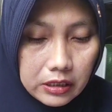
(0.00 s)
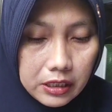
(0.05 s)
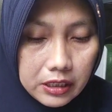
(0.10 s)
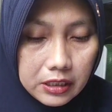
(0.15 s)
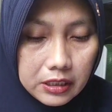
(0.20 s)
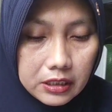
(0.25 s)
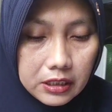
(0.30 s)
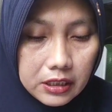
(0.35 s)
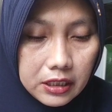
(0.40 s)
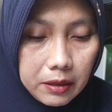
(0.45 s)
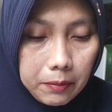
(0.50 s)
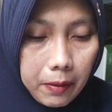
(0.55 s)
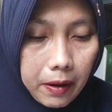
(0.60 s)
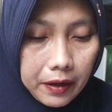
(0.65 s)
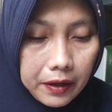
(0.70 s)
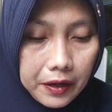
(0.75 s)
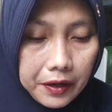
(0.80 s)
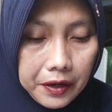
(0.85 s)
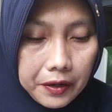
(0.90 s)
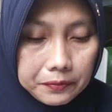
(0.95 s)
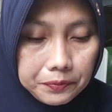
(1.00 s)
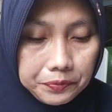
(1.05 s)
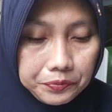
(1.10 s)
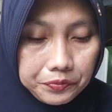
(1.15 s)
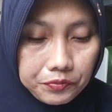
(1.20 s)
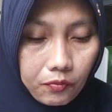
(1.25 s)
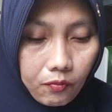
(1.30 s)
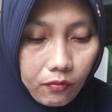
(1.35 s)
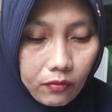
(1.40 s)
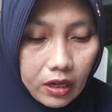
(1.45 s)
jadi di sini pakai
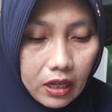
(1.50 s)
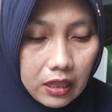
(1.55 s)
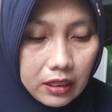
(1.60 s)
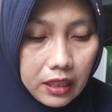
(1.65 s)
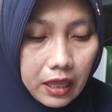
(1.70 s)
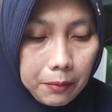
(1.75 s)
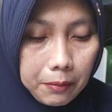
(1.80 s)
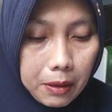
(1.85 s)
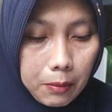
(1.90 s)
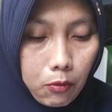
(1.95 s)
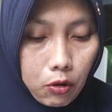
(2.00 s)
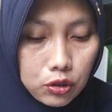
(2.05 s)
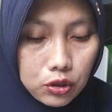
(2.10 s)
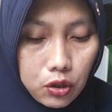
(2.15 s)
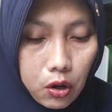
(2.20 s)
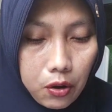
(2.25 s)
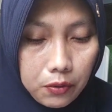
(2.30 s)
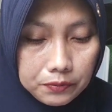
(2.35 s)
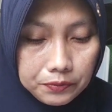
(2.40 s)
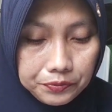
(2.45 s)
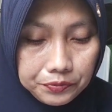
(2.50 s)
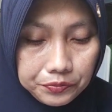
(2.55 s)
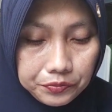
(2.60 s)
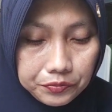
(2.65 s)
tempe bosok